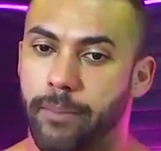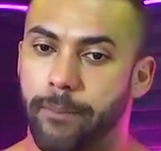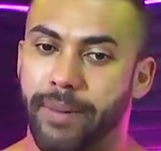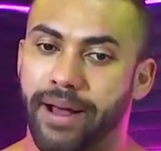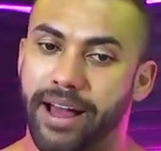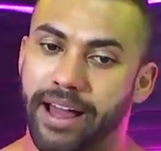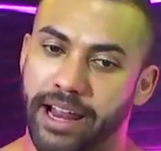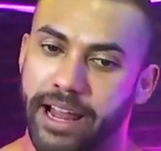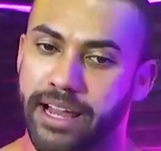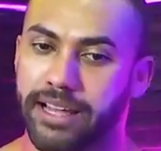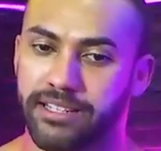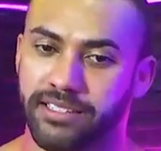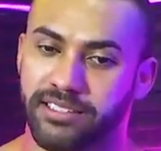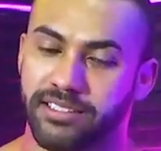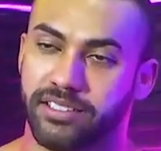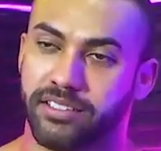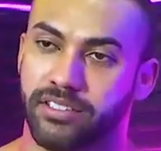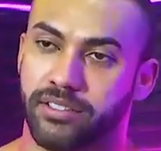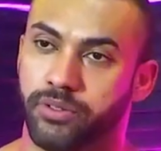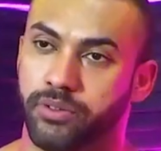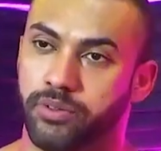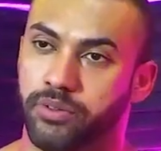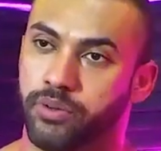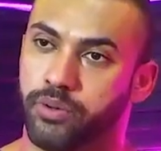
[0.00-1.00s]
parece
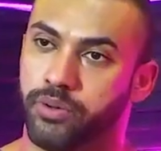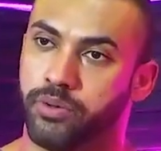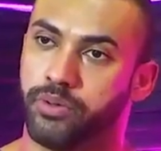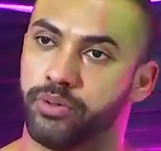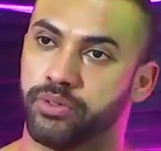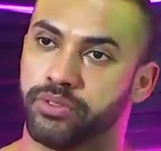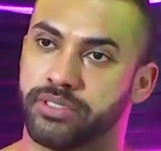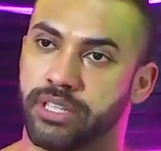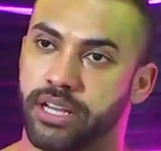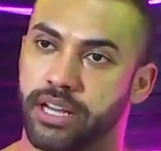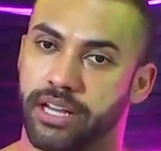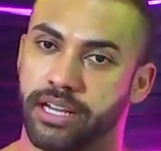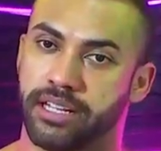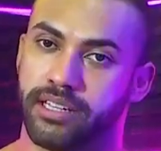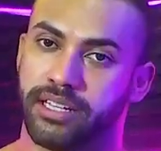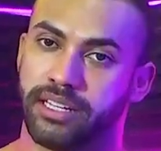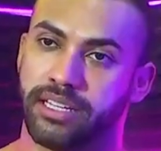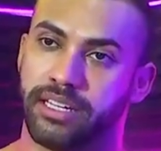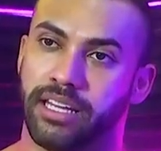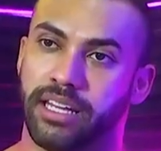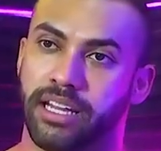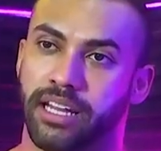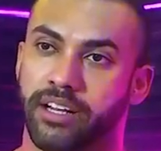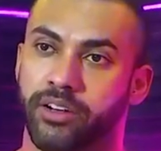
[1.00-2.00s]
que o Instagram tá
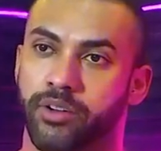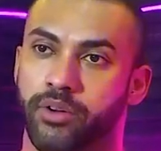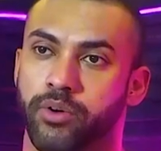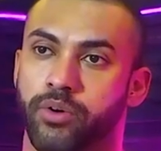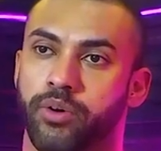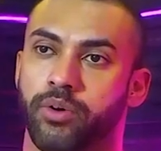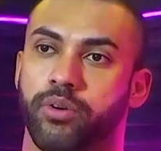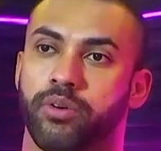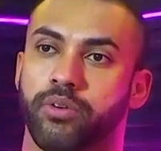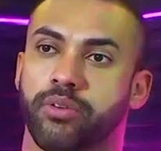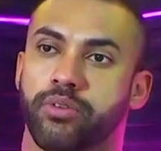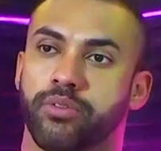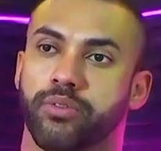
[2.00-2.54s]
querendo